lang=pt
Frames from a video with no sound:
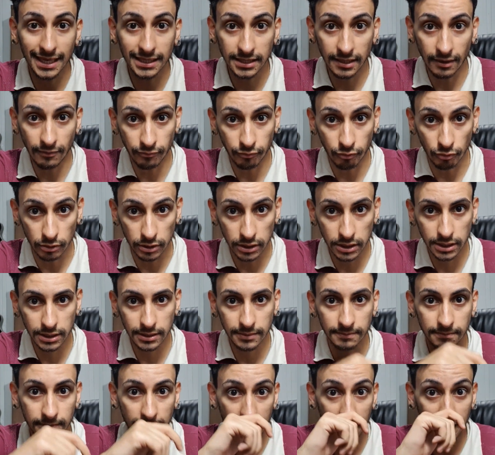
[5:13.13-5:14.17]
essa força,
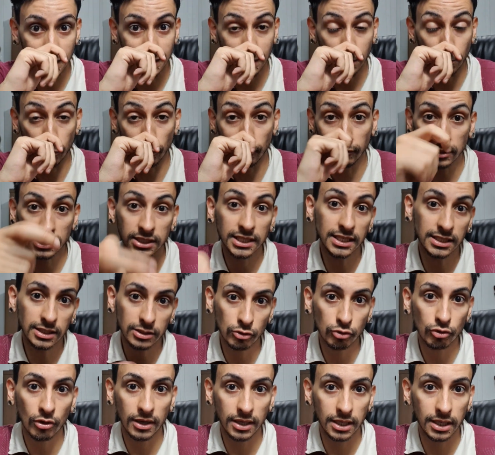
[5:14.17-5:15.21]
beleza? É por vocês que
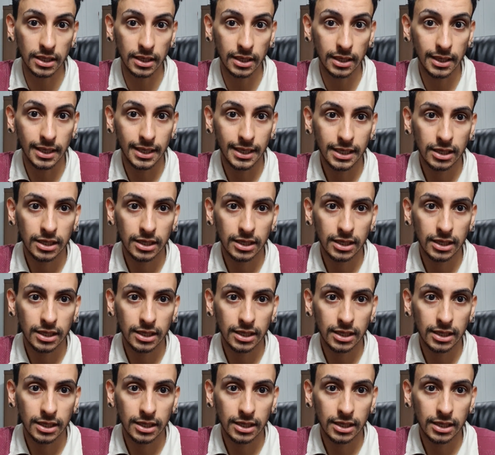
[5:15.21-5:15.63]
eu tô aqui.